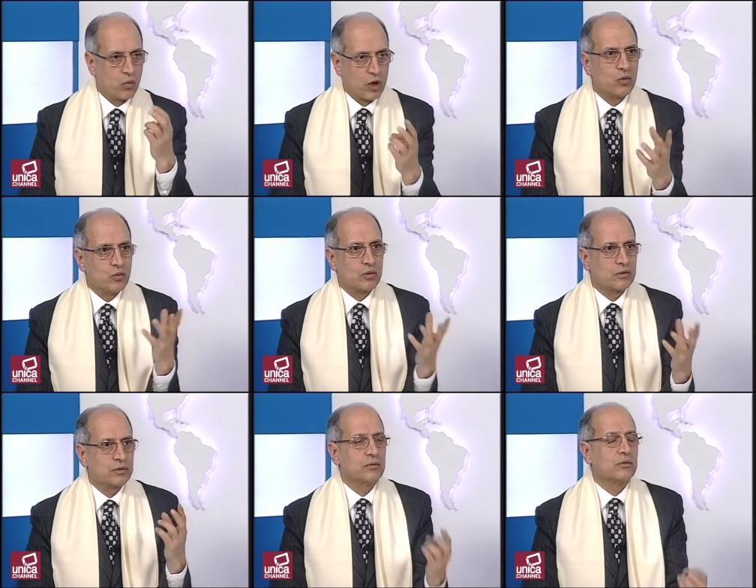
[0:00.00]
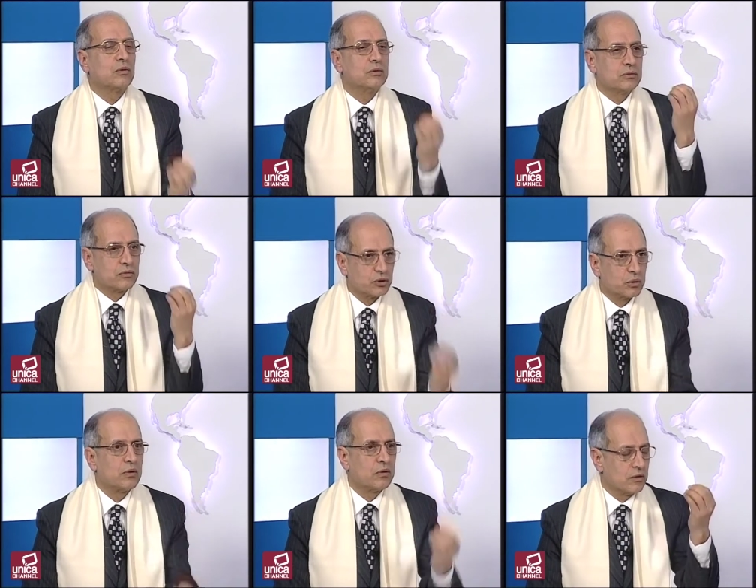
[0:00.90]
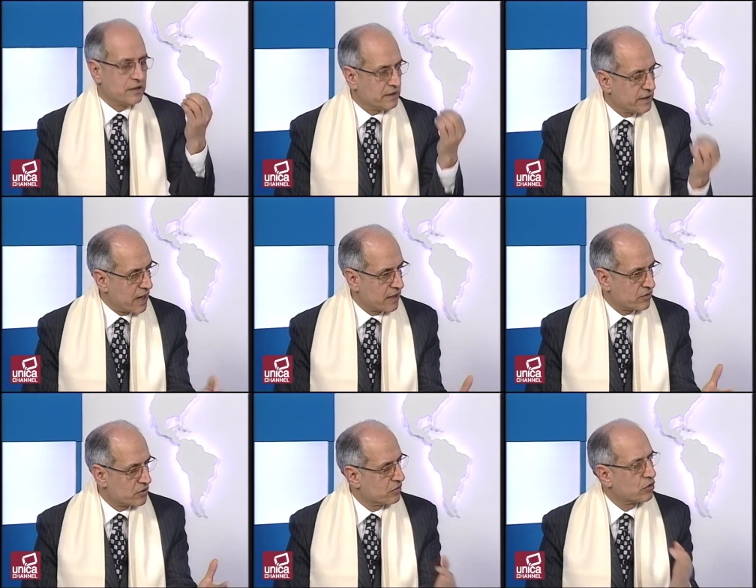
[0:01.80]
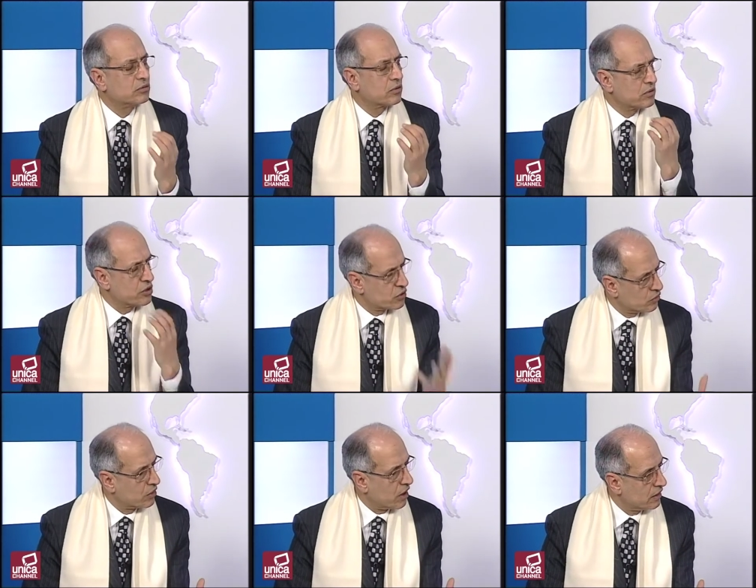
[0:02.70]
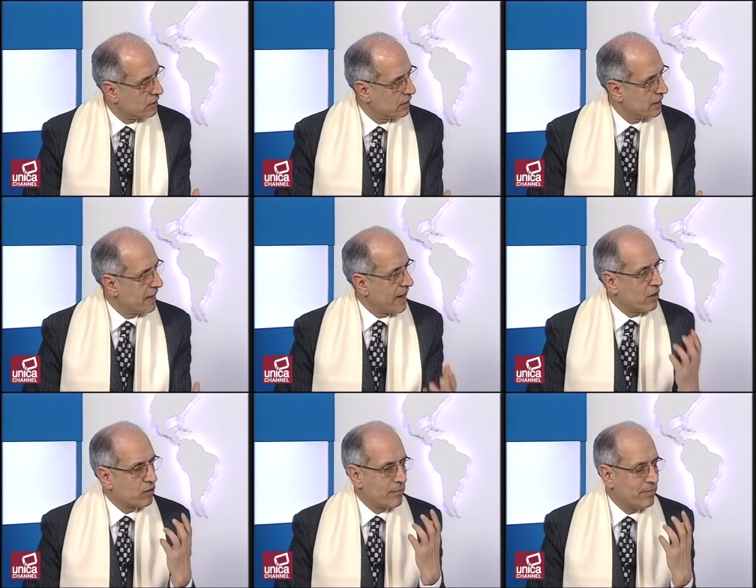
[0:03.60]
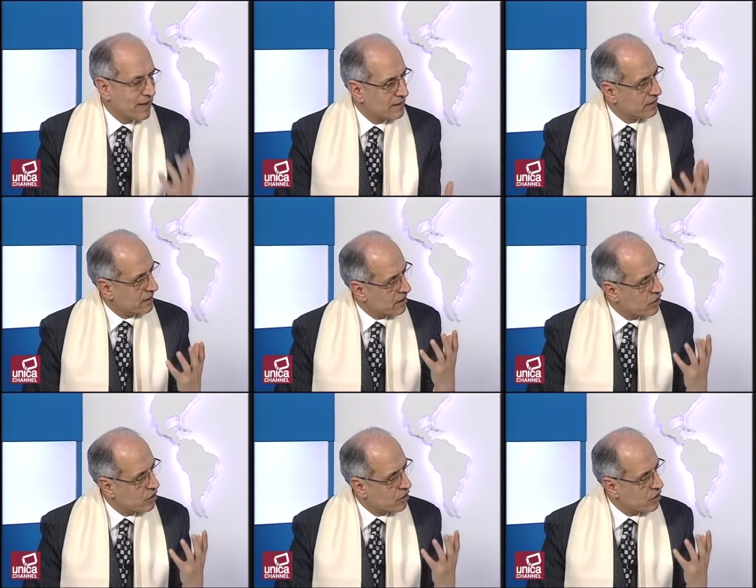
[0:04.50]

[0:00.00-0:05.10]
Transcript: qualcuno, sono contro solo i siriani, non sono contro nessuno, è una banda eh, che